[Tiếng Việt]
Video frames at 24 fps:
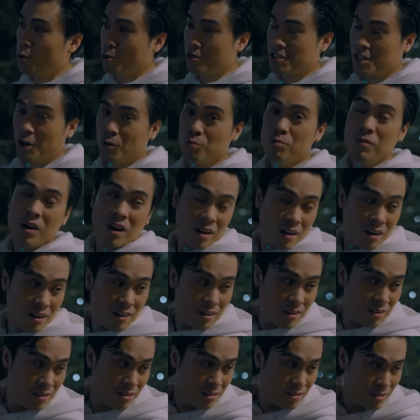Cuộc sống mà,
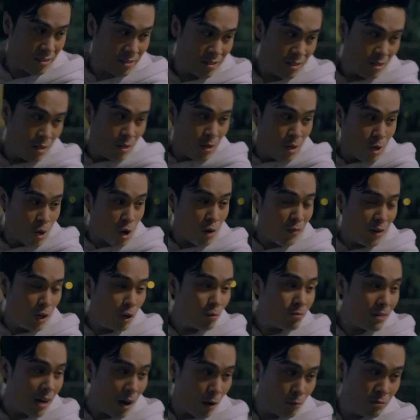có phải
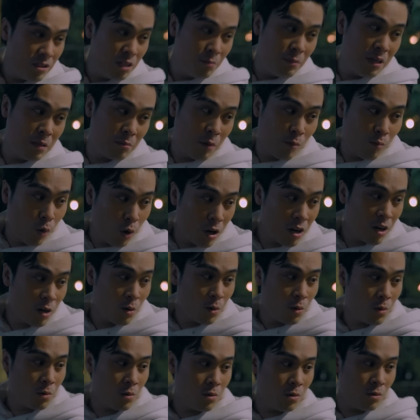lúc nào cũng như mình mong muốn
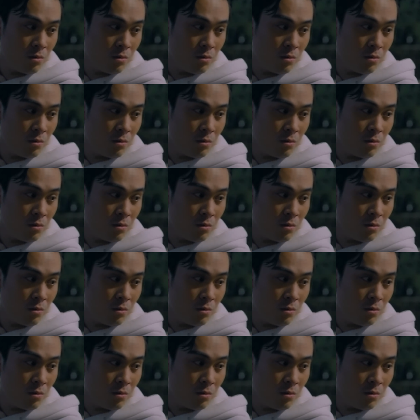đâu.